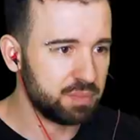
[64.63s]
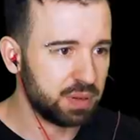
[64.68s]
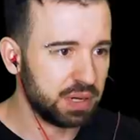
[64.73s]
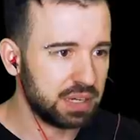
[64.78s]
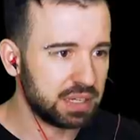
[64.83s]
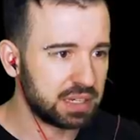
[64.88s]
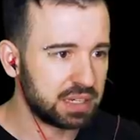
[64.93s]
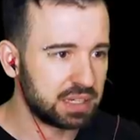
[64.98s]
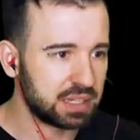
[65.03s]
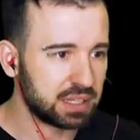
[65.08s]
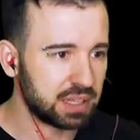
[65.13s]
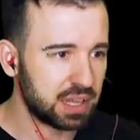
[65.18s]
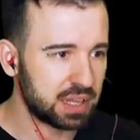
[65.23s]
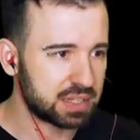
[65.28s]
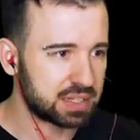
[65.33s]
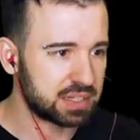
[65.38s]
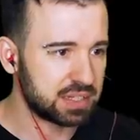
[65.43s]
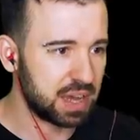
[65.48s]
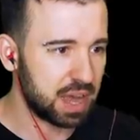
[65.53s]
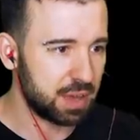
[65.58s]
были
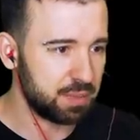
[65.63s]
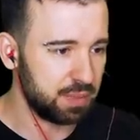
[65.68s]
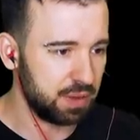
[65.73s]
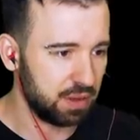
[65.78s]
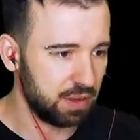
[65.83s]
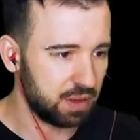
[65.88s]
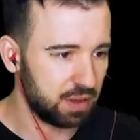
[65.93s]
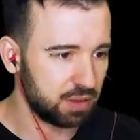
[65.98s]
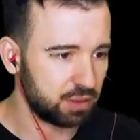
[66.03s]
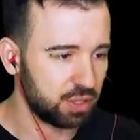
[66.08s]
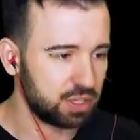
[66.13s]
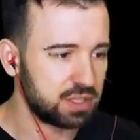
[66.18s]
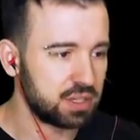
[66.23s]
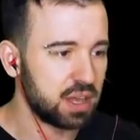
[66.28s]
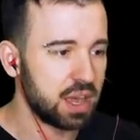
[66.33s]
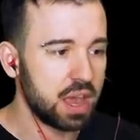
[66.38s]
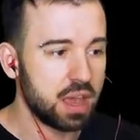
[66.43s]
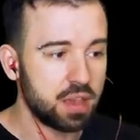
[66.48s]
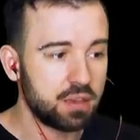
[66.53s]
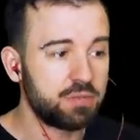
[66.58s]
глазами. То есть,
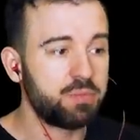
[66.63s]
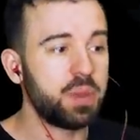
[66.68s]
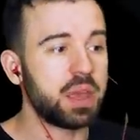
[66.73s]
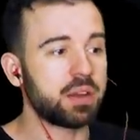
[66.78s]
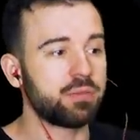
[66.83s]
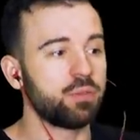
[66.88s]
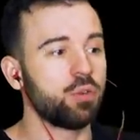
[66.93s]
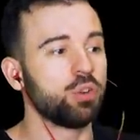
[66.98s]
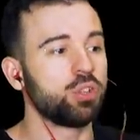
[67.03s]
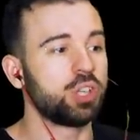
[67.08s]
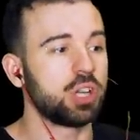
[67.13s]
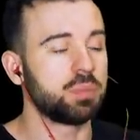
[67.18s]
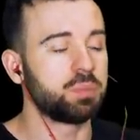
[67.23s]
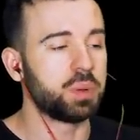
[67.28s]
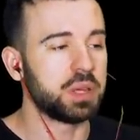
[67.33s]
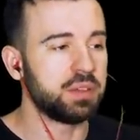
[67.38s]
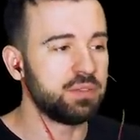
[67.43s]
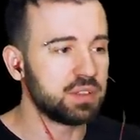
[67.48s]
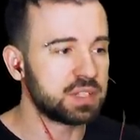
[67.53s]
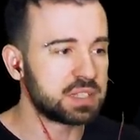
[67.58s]
в первую очередь
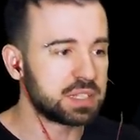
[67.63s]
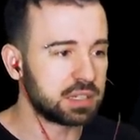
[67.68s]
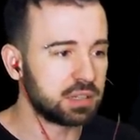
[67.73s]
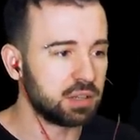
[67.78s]
появился